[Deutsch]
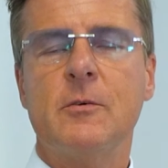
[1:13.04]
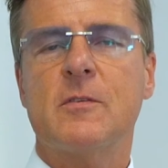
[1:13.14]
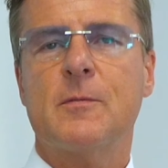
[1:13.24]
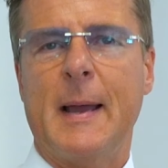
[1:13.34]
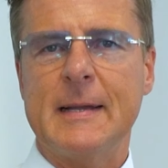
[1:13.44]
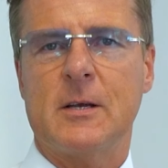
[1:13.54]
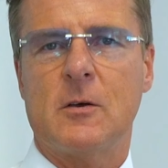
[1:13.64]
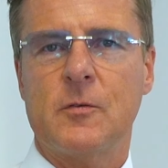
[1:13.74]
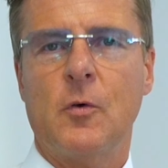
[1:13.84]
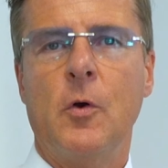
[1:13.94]
nur
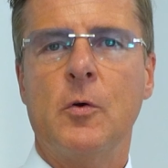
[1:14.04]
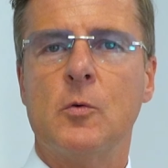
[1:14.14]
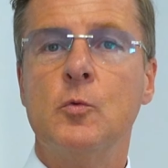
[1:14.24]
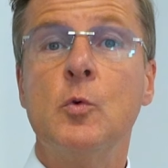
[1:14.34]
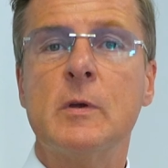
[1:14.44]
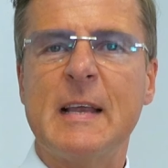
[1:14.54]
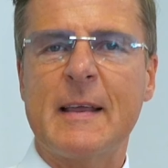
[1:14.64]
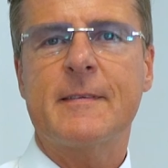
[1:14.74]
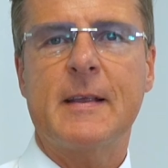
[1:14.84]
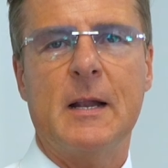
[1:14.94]
2000 Euro und nur
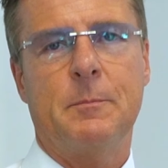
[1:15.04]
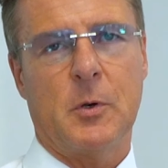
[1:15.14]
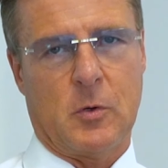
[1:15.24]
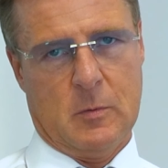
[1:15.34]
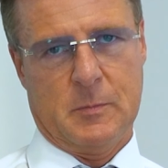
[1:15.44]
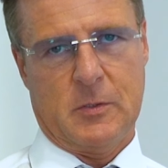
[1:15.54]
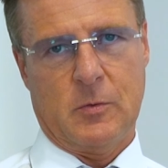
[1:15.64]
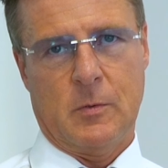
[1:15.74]
das Geld bekommst